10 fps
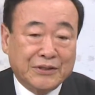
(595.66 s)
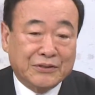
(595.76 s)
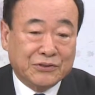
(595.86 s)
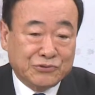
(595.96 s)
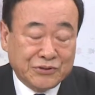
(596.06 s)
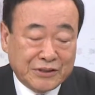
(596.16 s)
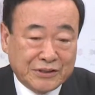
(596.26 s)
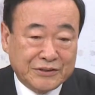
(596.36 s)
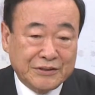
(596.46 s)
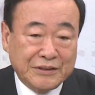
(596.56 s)
더 중요한
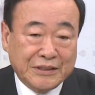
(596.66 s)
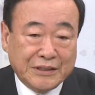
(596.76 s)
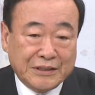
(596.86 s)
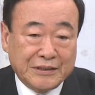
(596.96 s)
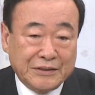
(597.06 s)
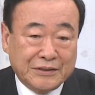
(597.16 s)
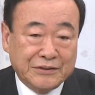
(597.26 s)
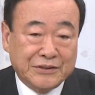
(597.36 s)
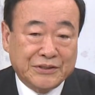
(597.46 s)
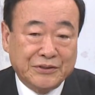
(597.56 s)
것은
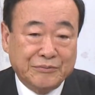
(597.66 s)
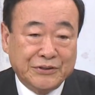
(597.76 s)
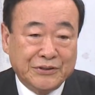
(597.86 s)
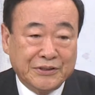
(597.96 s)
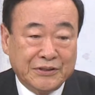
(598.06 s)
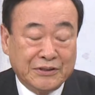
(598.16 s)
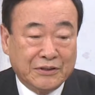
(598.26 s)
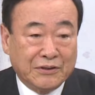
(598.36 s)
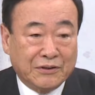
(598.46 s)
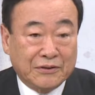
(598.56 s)
인천 시민이
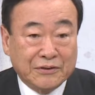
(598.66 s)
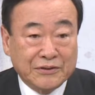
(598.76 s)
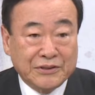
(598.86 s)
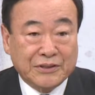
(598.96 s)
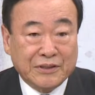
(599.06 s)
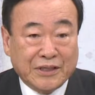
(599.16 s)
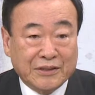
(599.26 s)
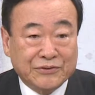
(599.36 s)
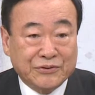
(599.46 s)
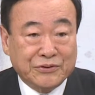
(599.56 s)
어떤 의식을
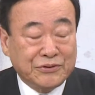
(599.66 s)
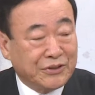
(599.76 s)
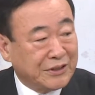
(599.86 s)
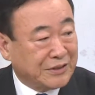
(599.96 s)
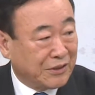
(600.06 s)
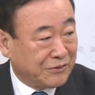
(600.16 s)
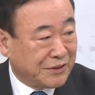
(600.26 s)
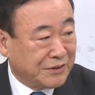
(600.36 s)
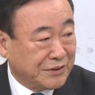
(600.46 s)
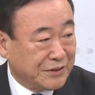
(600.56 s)
가지고 여기에 살고
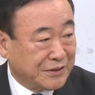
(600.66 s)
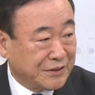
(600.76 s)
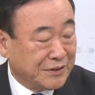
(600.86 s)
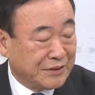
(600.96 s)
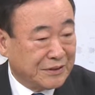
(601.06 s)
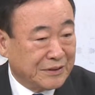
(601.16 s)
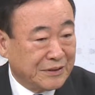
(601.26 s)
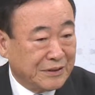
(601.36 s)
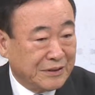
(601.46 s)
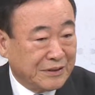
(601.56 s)
계시는지
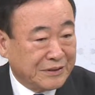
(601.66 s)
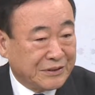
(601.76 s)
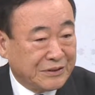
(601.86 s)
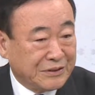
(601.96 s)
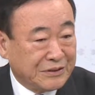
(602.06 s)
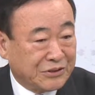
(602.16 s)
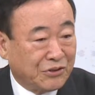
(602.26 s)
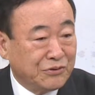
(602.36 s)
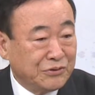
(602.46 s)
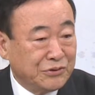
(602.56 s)

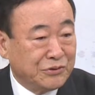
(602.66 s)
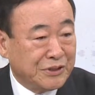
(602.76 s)
정주